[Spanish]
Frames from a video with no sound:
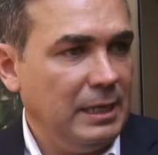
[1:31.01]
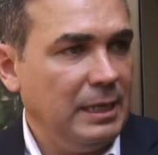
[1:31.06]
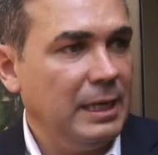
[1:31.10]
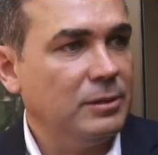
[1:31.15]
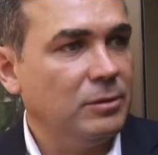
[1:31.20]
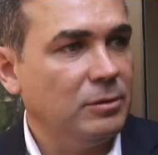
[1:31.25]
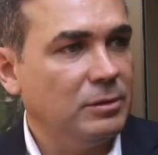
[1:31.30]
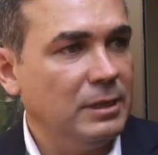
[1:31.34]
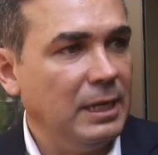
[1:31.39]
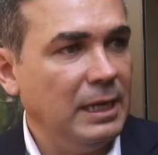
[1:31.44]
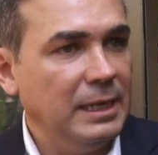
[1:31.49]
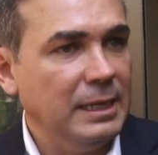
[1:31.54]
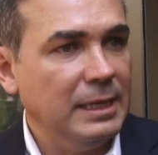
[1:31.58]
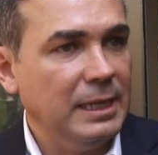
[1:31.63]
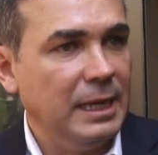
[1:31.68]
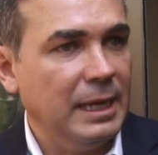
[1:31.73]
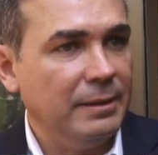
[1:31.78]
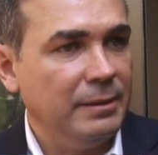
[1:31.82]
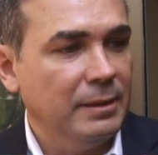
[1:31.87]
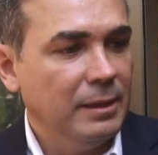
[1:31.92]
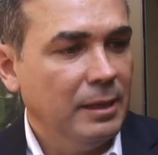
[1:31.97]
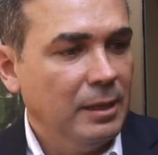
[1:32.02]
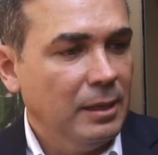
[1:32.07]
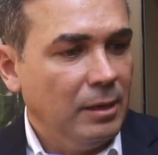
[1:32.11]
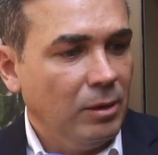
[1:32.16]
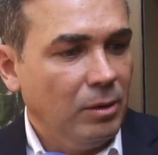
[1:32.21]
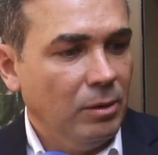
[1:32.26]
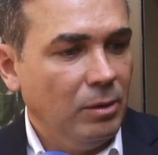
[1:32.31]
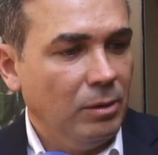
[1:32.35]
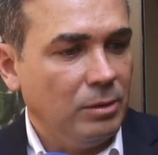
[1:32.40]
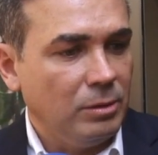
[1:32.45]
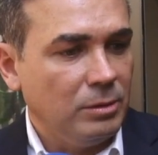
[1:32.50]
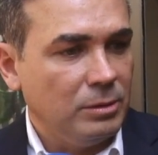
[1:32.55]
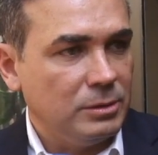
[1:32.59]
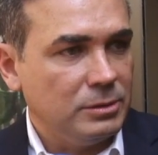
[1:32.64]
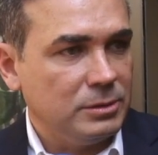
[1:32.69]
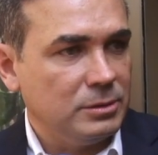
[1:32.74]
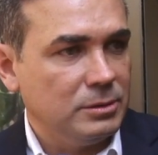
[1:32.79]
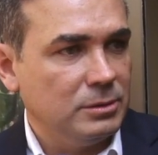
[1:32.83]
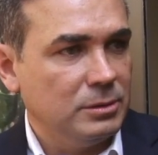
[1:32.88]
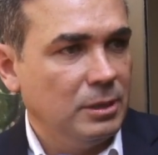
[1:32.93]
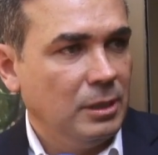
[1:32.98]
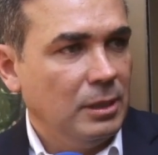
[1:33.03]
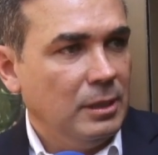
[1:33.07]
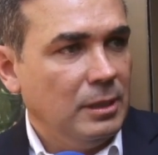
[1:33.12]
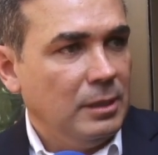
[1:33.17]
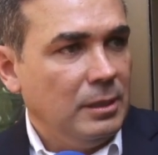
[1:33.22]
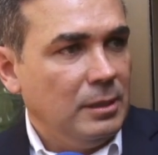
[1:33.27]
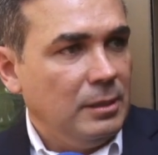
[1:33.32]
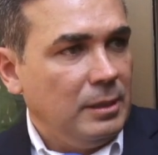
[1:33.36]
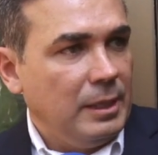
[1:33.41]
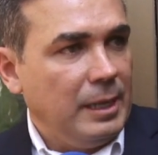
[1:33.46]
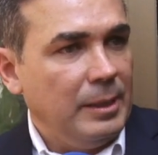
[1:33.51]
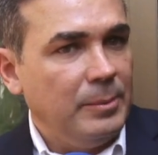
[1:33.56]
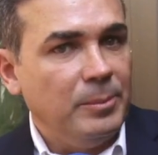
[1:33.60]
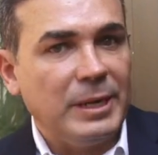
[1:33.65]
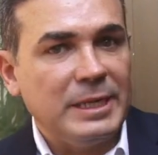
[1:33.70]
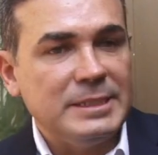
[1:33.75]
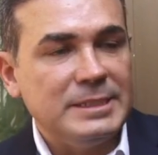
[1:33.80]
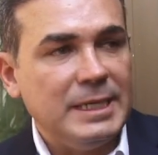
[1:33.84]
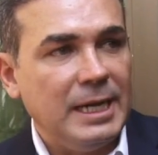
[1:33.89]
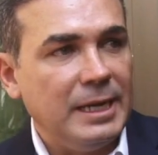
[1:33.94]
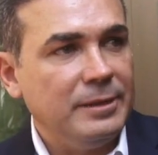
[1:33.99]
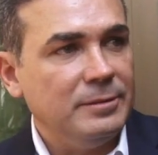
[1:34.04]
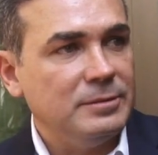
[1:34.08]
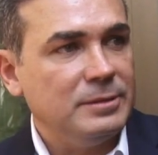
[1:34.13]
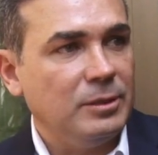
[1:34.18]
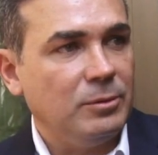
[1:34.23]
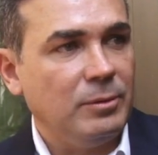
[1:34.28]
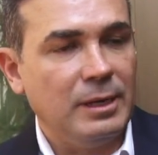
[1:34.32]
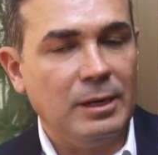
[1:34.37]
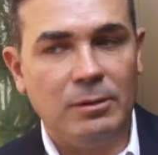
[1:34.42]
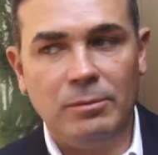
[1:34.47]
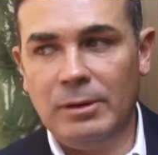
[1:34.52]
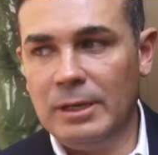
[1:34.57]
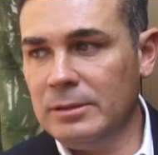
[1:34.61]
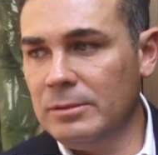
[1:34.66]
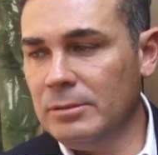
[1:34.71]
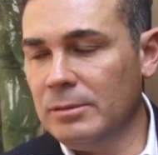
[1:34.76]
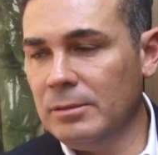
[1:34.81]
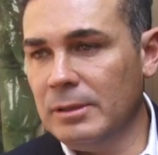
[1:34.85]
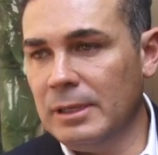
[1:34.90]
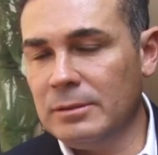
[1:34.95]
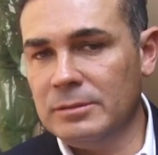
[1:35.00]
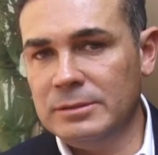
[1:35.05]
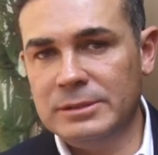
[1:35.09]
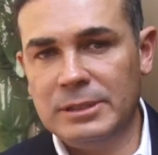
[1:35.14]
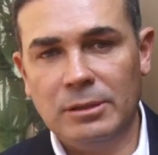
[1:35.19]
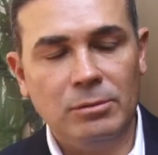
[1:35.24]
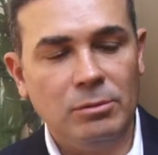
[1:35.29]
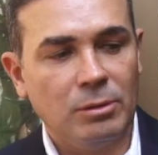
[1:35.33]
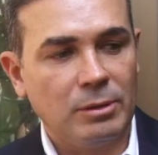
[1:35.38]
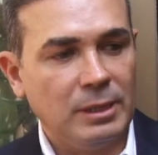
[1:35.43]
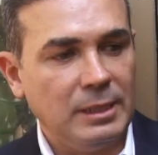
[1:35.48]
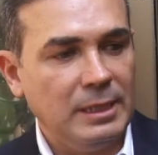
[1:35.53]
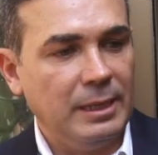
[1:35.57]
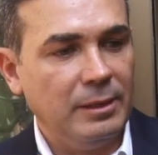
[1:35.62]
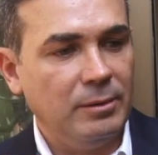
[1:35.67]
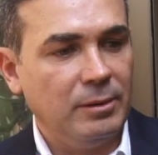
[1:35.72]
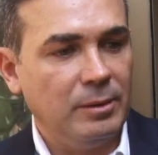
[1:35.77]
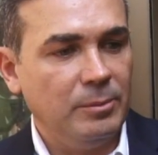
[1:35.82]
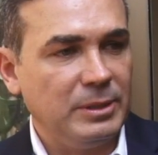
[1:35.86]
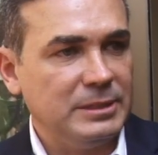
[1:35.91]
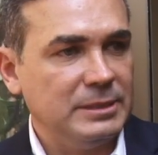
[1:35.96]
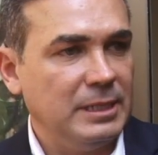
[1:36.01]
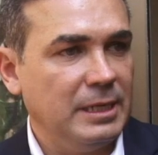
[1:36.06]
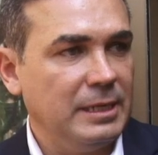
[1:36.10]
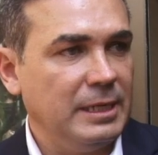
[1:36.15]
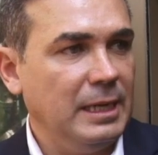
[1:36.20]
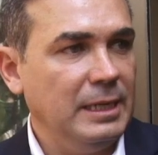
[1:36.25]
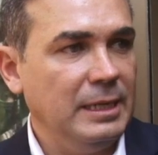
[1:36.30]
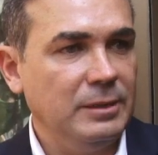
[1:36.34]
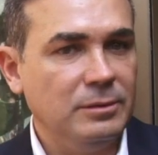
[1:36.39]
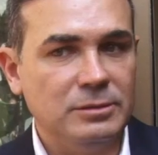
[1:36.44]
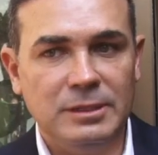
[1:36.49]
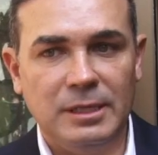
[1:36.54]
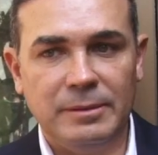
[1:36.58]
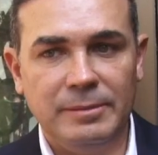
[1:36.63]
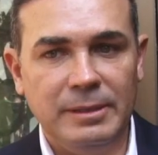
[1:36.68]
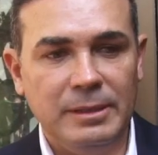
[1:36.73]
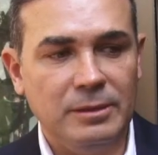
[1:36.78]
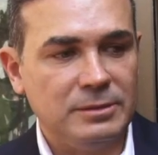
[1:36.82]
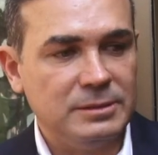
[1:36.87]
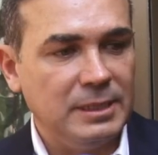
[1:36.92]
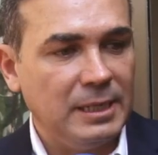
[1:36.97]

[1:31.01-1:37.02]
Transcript: en la totalidad los empresarios de Guanajuato, el Consejo Coordinador Empresarial y tu servidor.